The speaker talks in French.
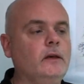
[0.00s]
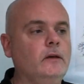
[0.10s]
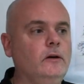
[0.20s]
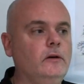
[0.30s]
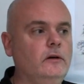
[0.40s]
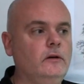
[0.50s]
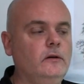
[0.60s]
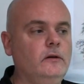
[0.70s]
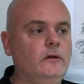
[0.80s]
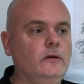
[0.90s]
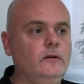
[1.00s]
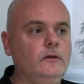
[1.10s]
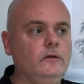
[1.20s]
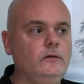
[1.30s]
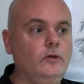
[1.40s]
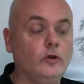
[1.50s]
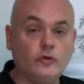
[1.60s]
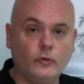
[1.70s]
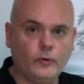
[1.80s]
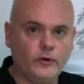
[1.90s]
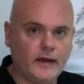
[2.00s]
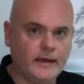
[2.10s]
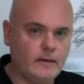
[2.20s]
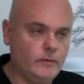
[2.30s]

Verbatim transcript: euh, de l'entrepreneuriat,